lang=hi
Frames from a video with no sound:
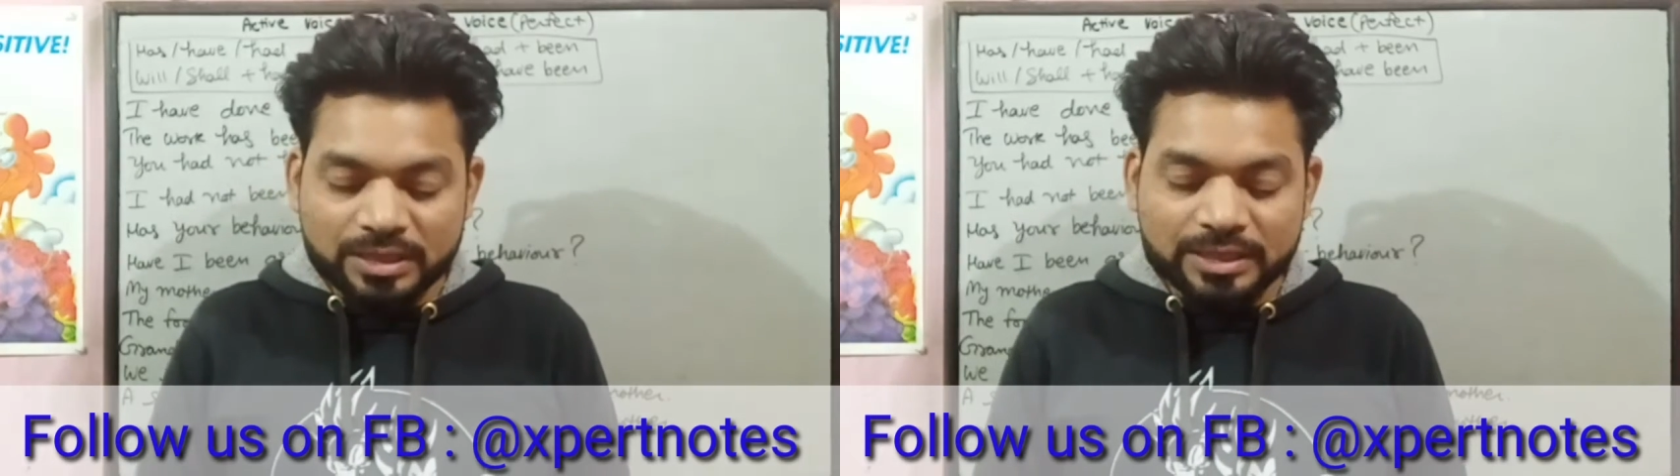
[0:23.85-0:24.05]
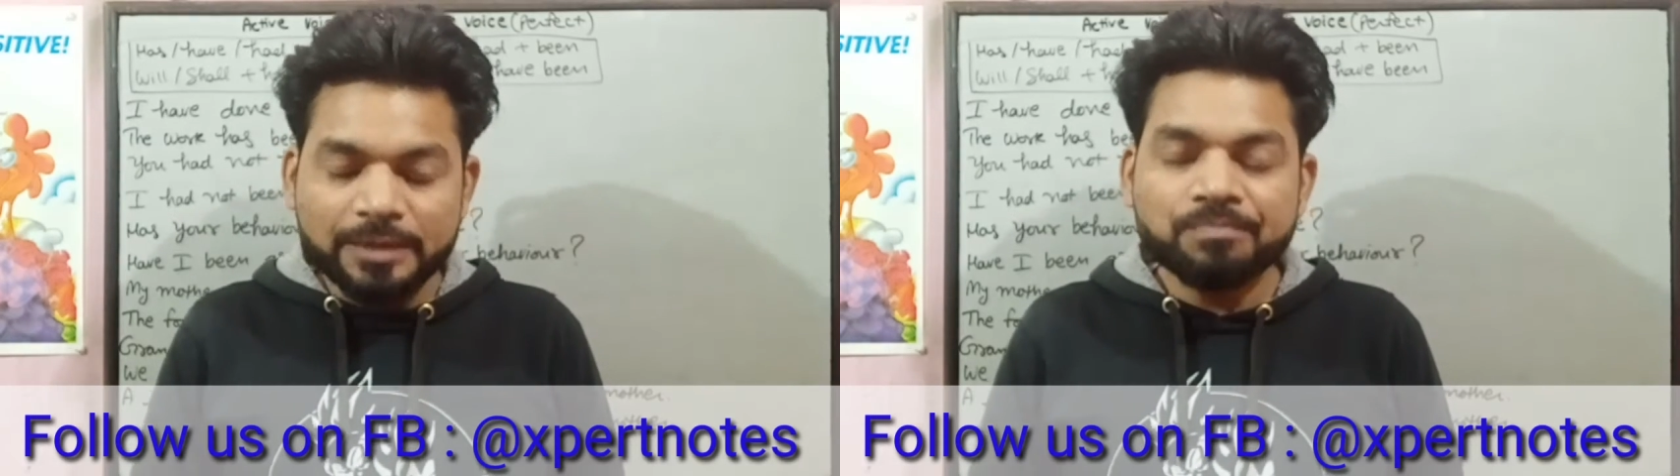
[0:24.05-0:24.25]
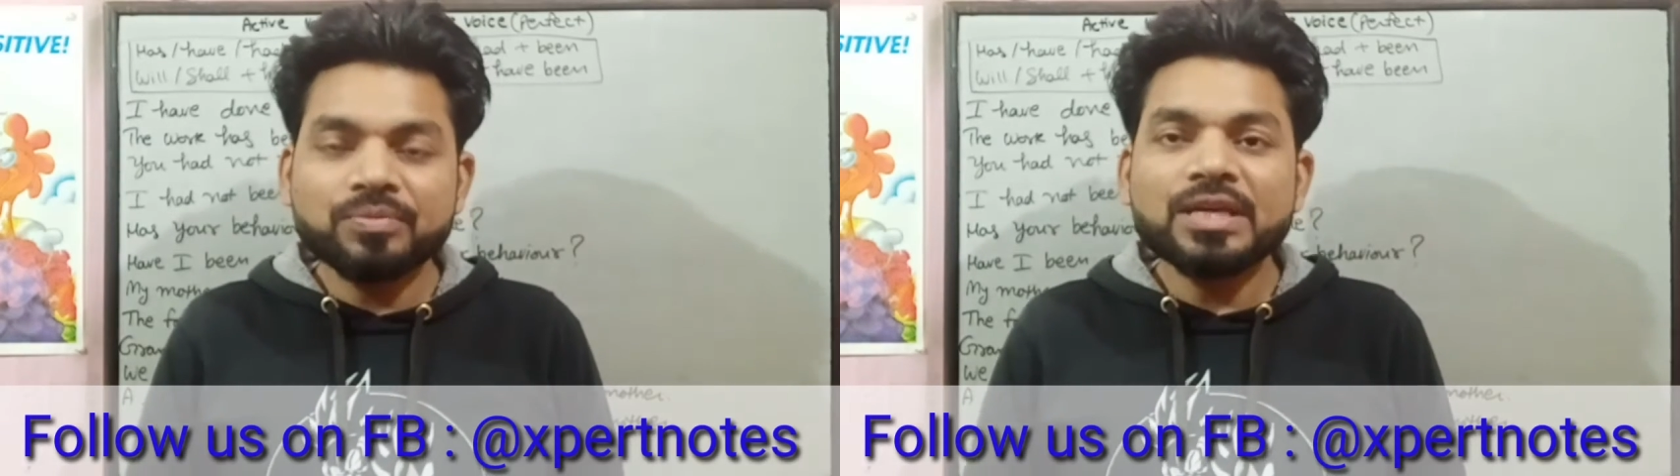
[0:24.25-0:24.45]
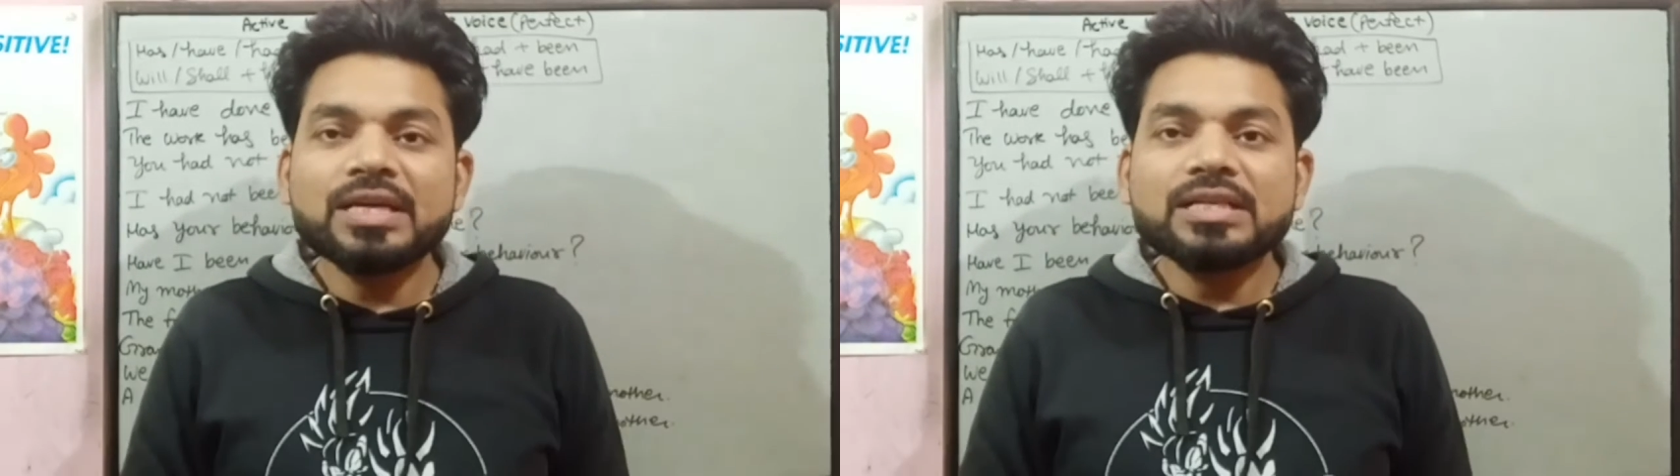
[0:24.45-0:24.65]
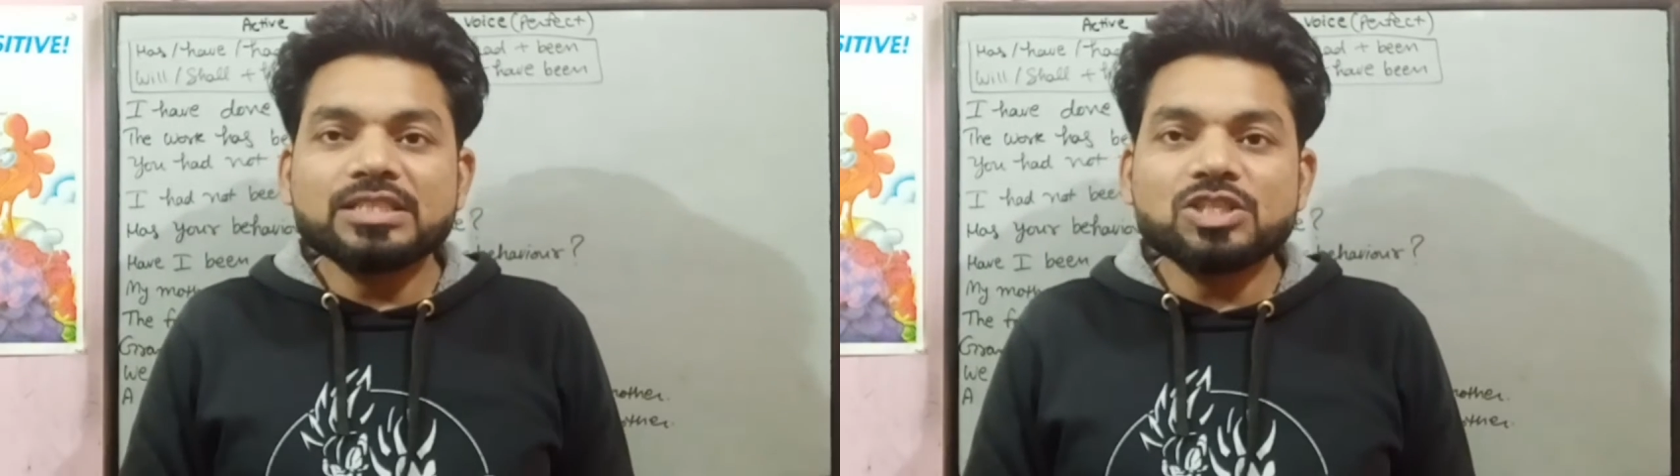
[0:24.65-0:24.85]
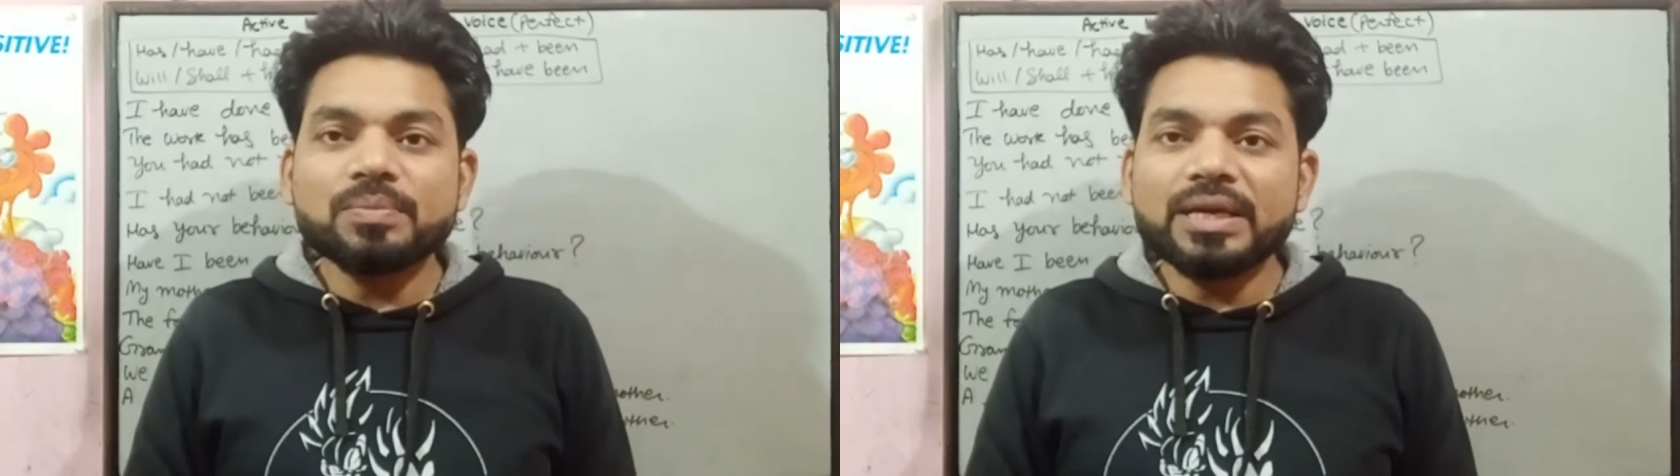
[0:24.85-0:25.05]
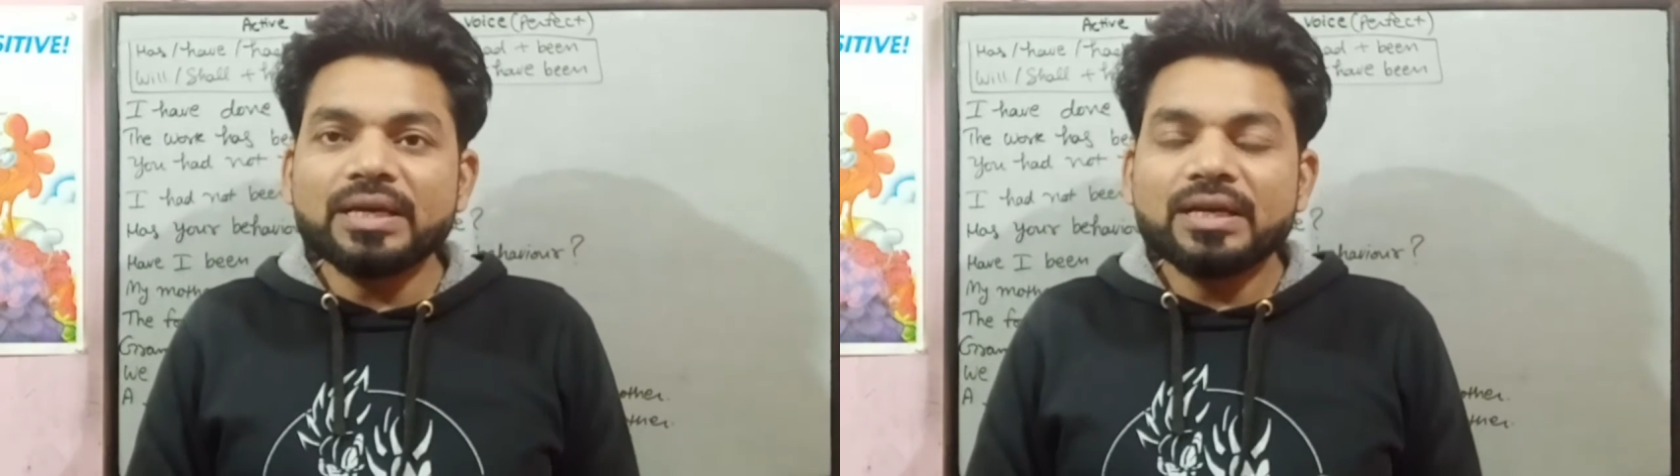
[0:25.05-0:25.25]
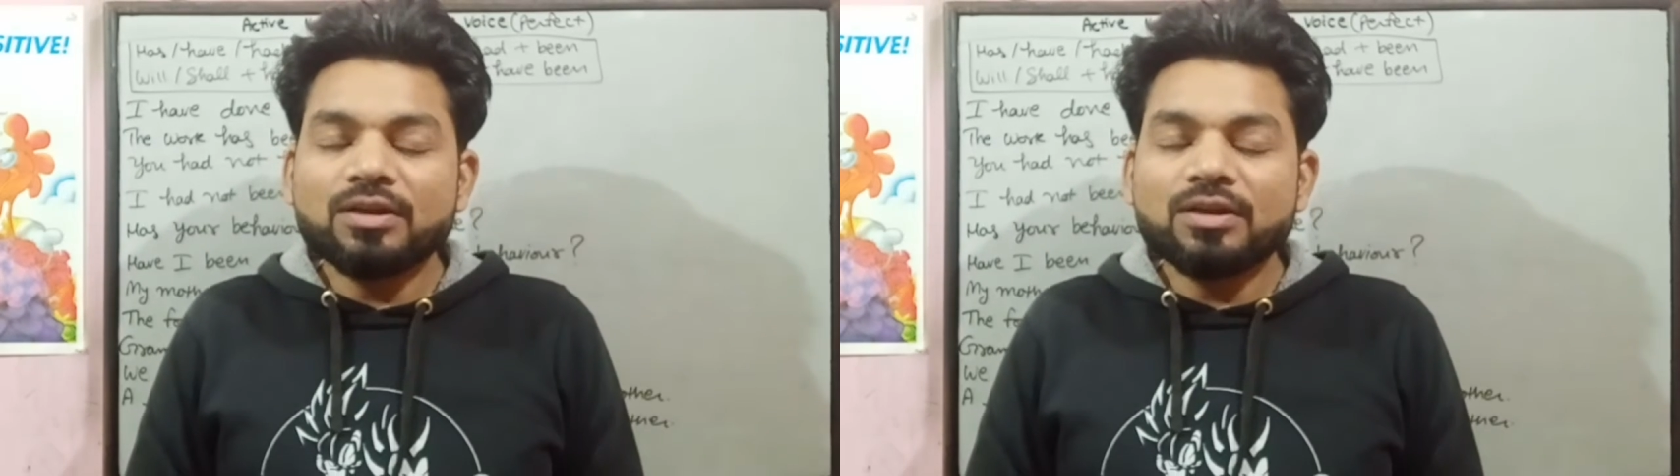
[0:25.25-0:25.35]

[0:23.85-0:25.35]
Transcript: करते हैं जिसमें